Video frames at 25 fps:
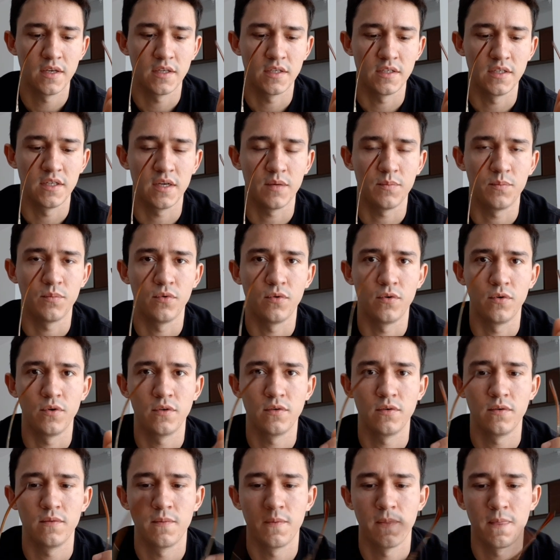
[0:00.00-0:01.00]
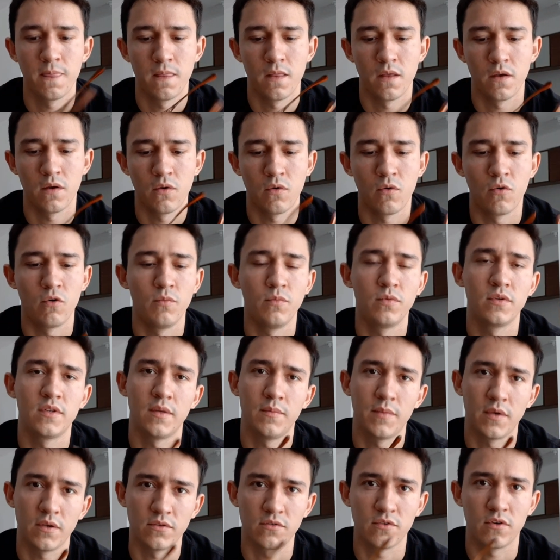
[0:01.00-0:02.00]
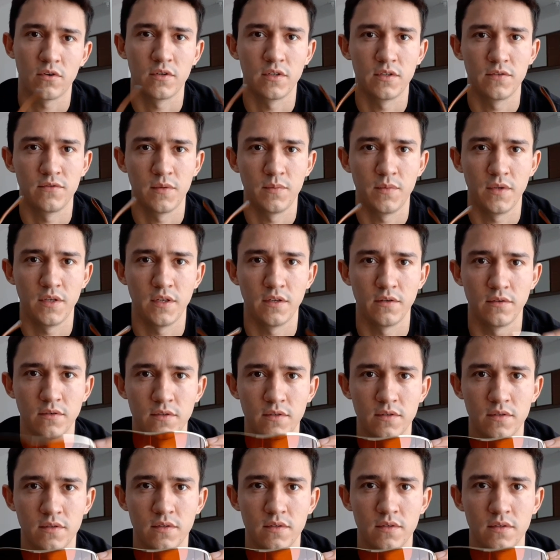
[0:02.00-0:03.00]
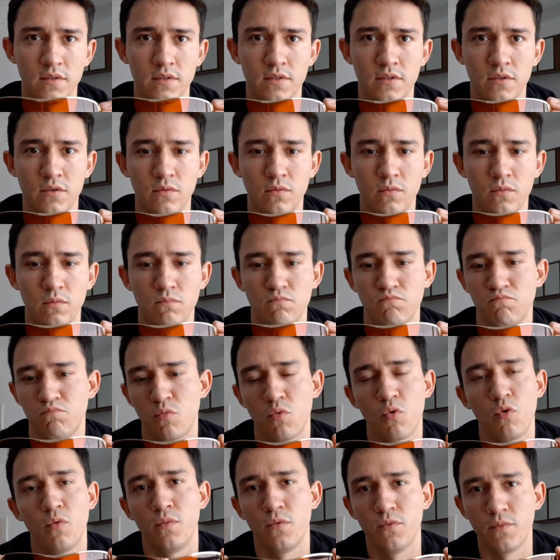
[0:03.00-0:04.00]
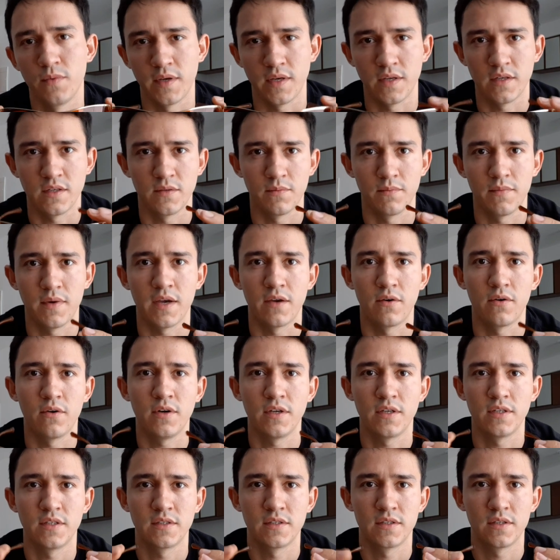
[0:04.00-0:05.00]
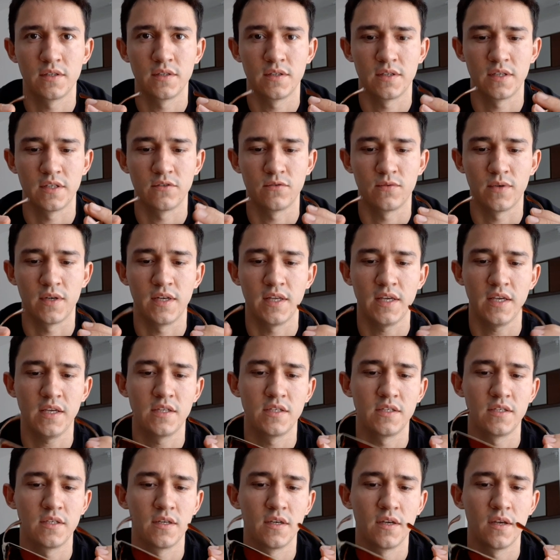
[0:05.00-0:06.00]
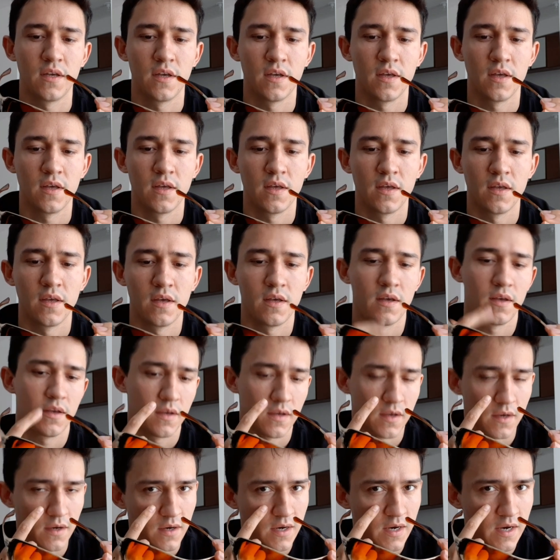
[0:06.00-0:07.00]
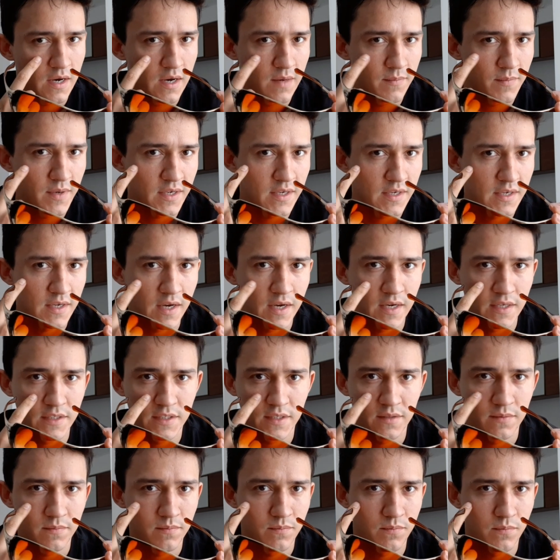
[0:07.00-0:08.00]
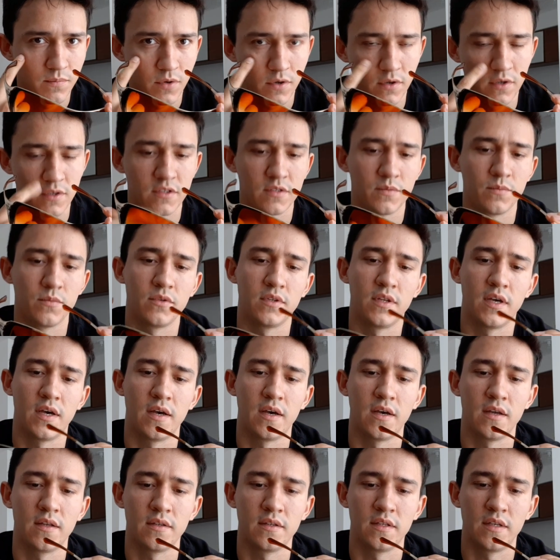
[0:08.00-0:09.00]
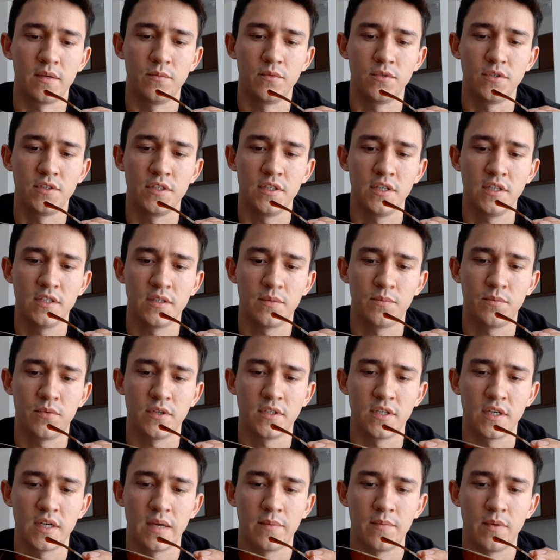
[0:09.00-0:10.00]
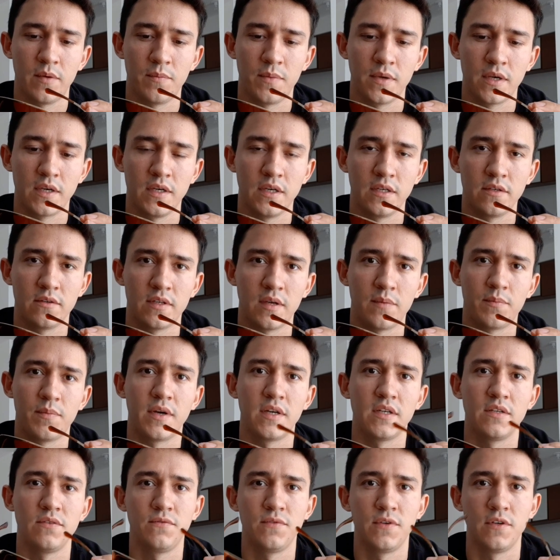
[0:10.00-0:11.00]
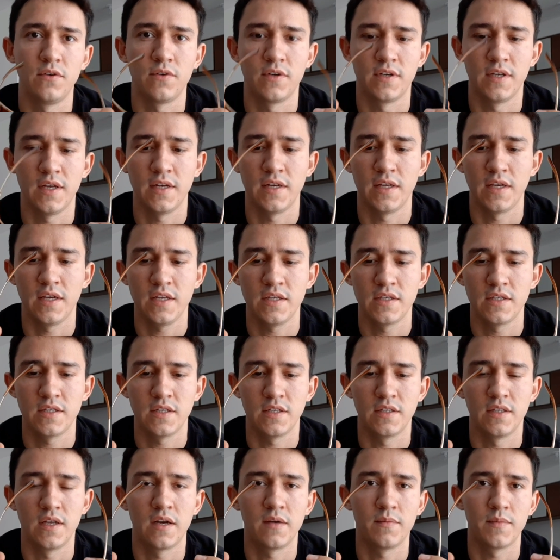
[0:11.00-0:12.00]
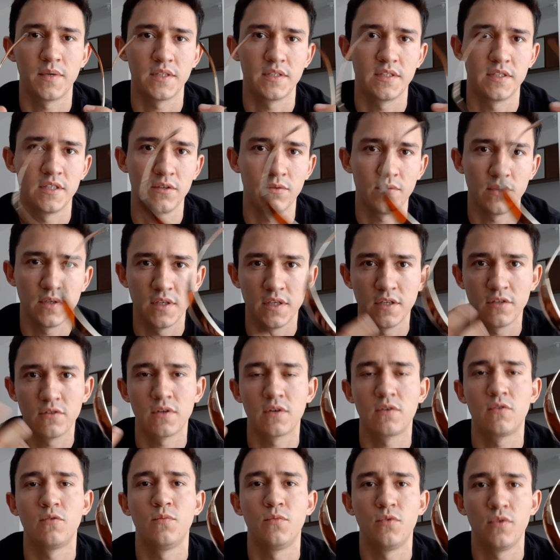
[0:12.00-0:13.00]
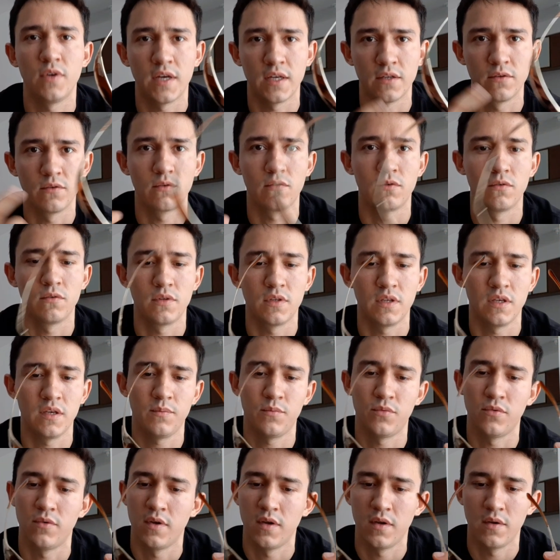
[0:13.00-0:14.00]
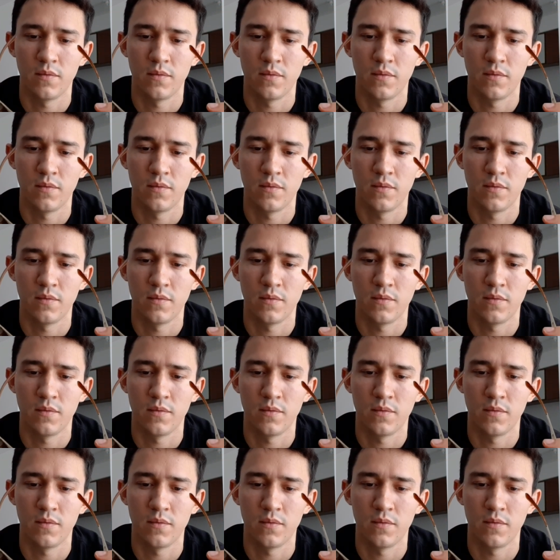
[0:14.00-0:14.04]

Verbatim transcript: de apoio, como também os óculos femininos são comumente maiores na sua lente, a maquiagem próximo da, da bochecha pode acabar pegando na parte inferior da lente e da armação, e isso acumulado com o tempo